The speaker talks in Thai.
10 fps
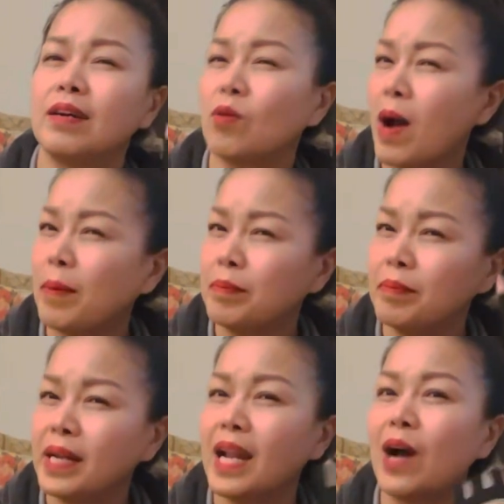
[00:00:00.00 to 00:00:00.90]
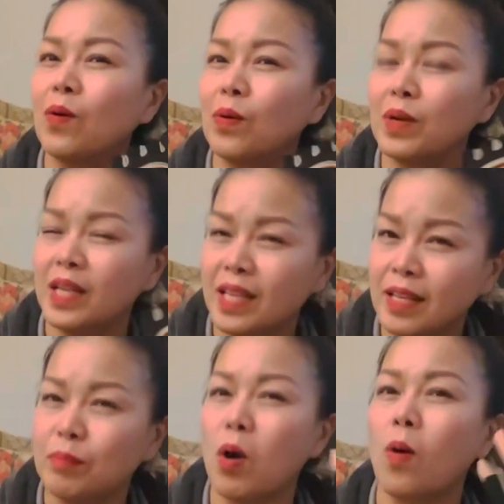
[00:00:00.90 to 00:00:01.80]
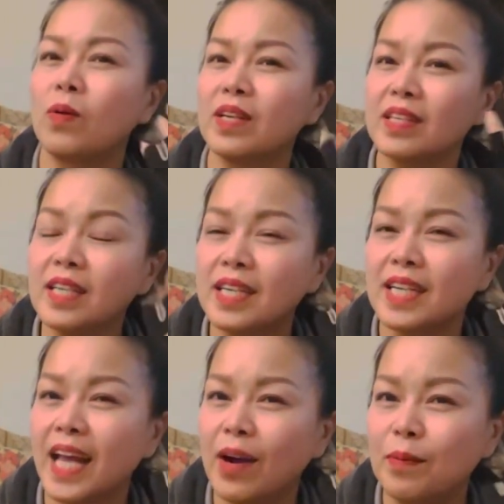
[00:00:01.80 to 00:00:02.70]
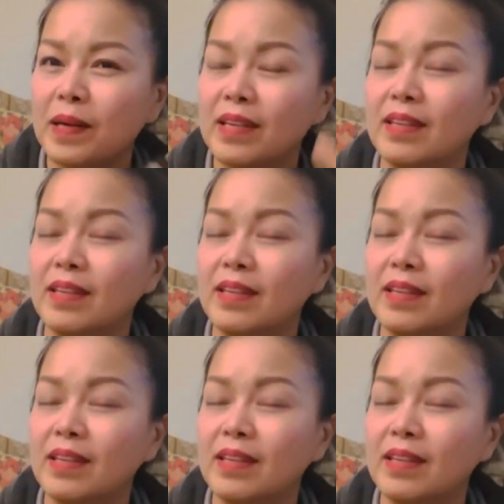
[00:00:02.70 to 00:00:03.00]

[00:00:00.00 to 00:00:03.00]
ความเป็นเราที่มองลึกๆแล้วมัน